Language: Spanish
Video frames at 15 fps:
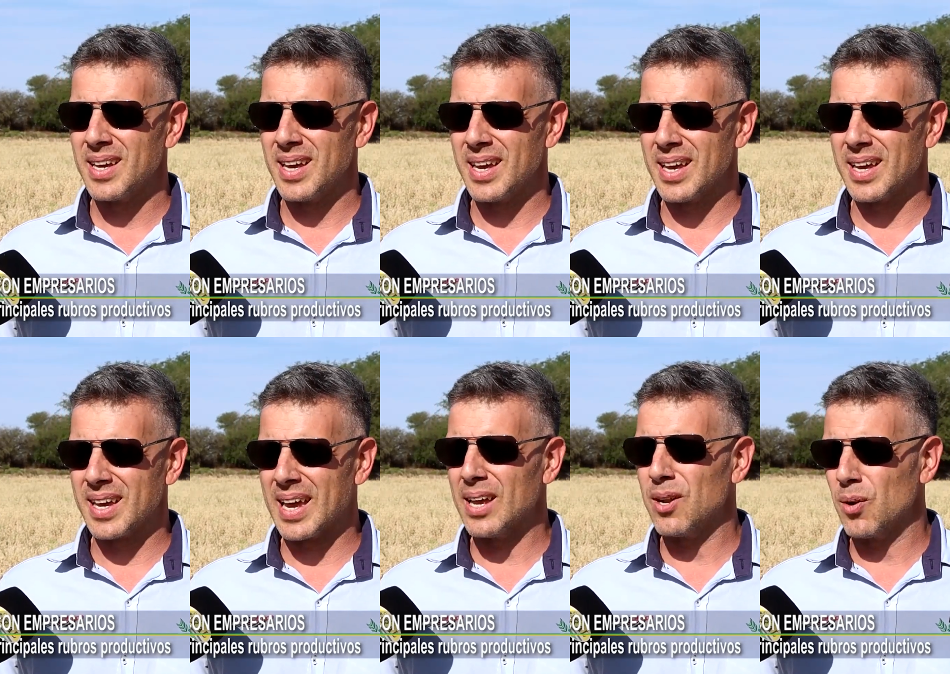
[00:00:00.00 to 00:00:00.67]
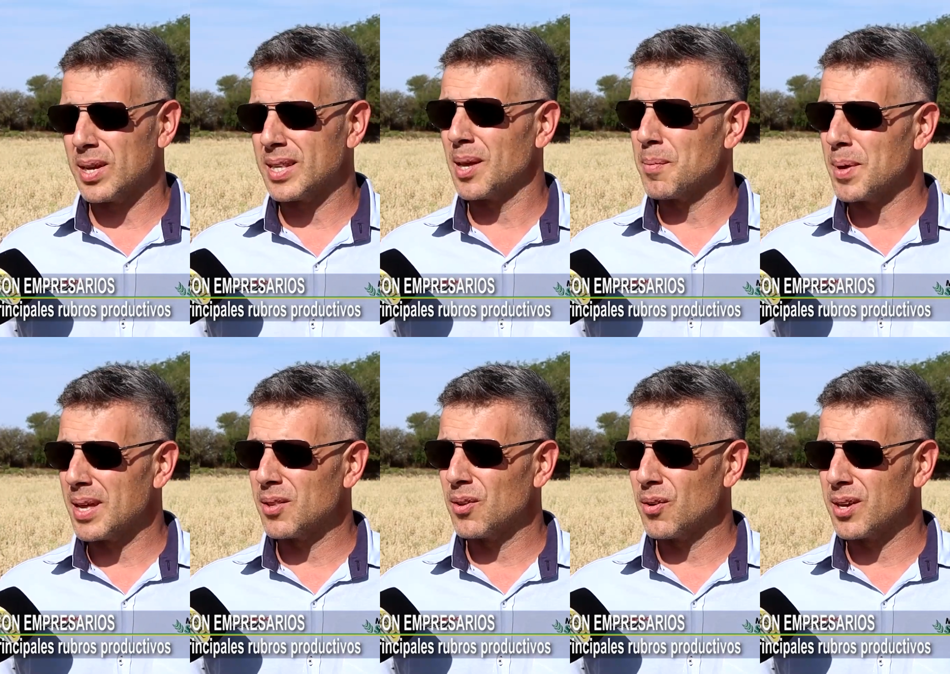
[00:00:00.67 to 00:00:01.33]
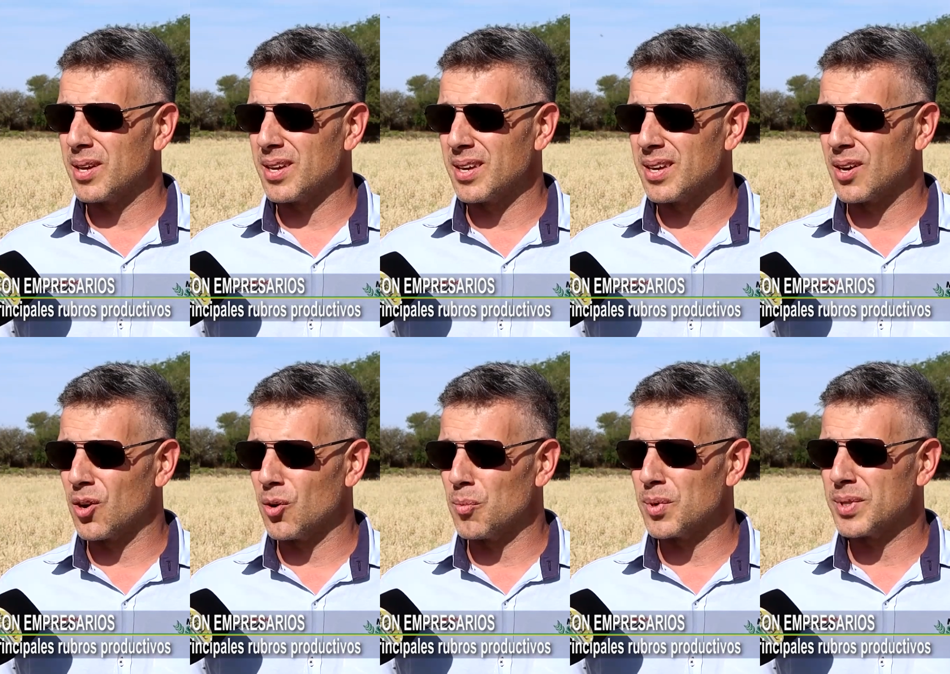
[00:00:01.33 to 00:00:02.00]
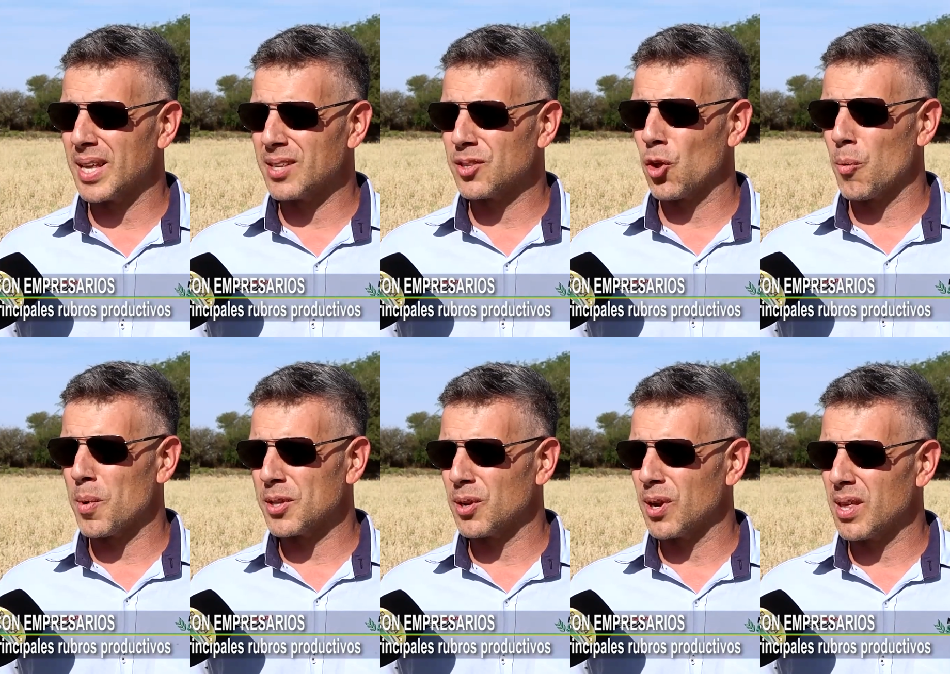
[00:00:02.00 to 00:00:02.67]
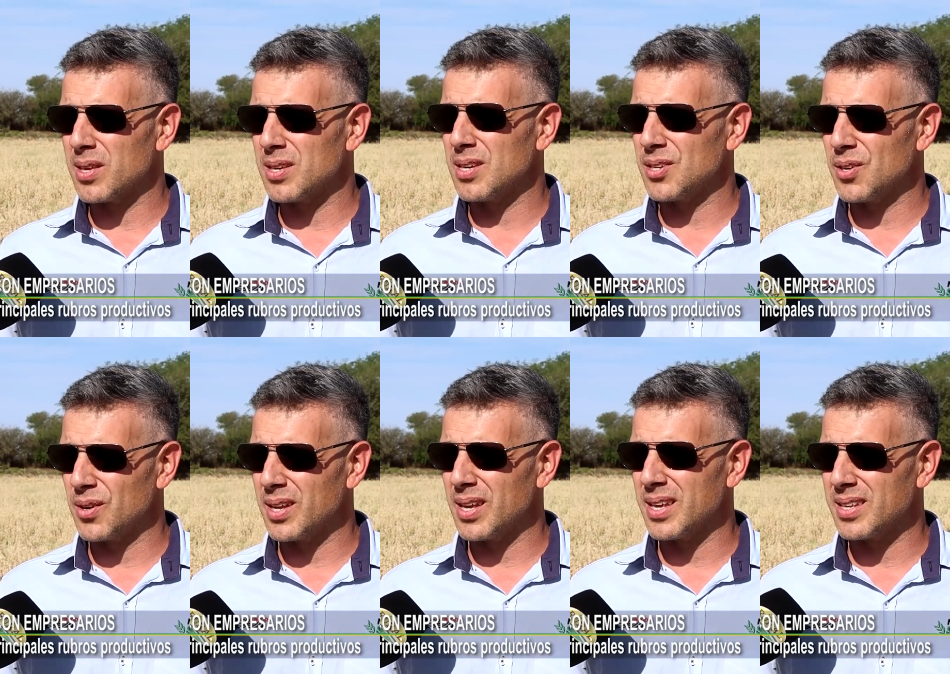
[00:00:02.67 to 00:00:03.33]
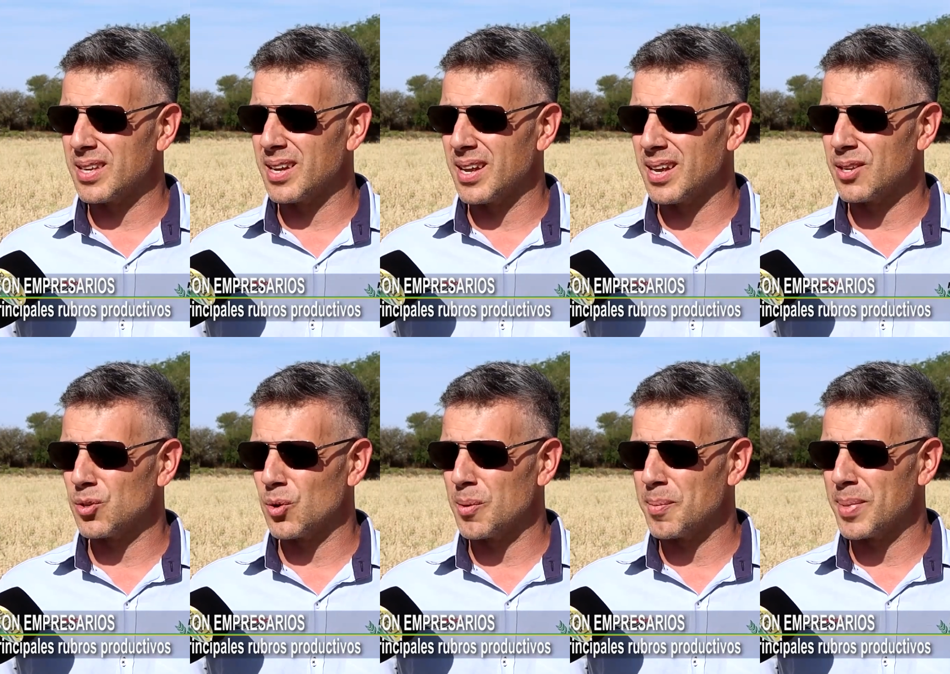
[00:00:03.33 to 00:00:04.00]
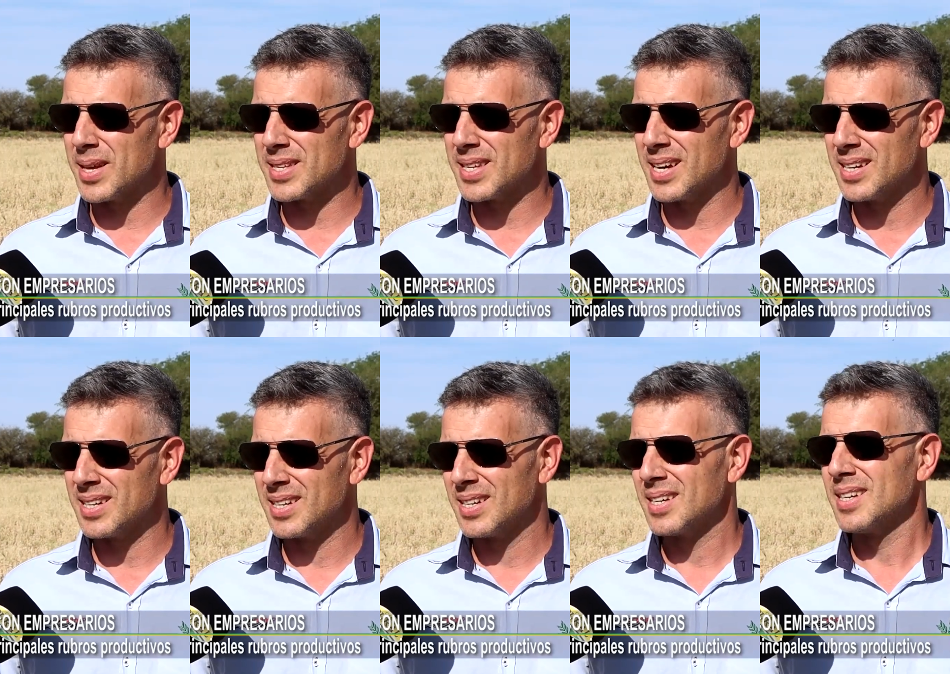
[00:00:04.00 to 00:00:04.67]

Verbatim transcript: eh, qué es lo que están viendo y, cómo están tomando las decisiones en, su empresa.